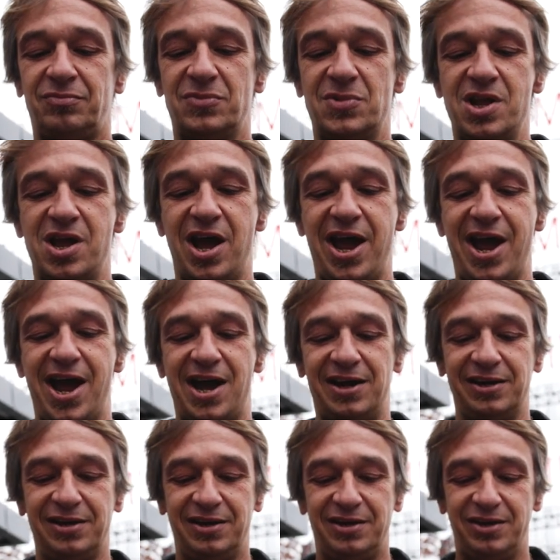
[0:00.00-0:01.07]
naja,
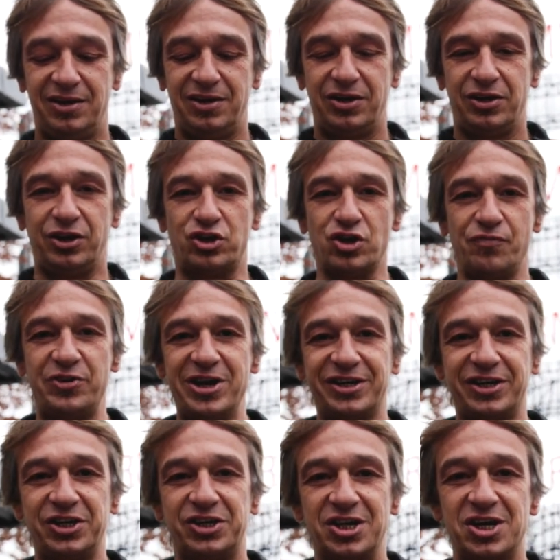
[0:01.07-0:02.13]
ich hoffe, ihr
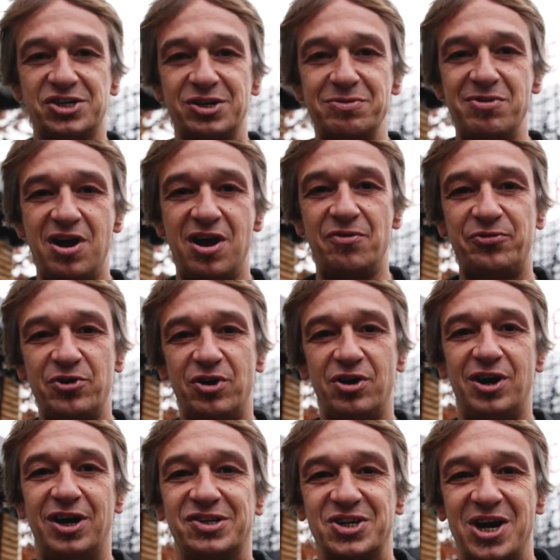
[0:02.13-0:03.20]
kriegt das im Laufe
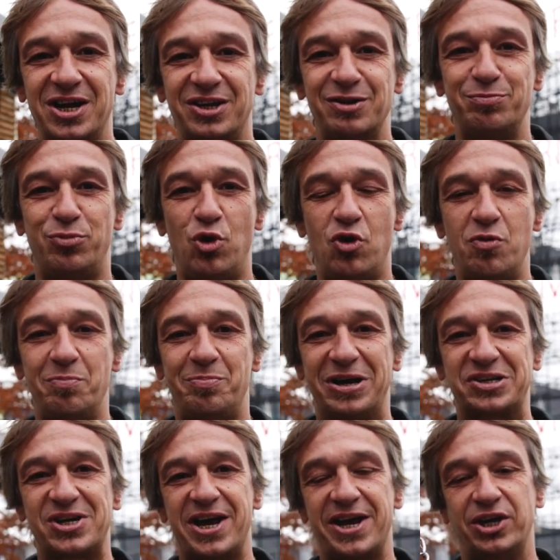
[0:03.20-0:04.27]
eurer Zeit in Bochum
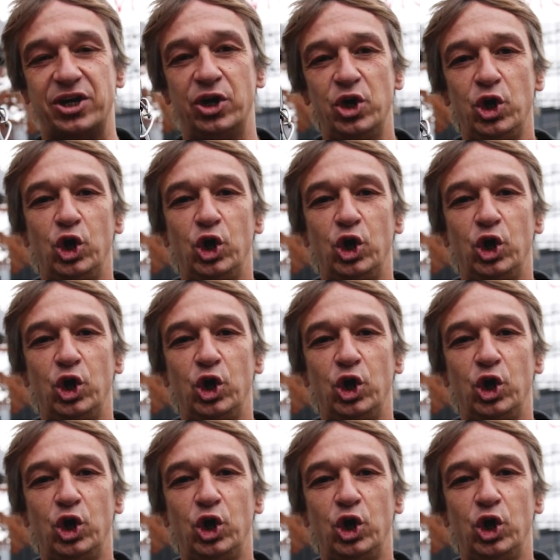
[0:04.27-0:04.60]
besser hin.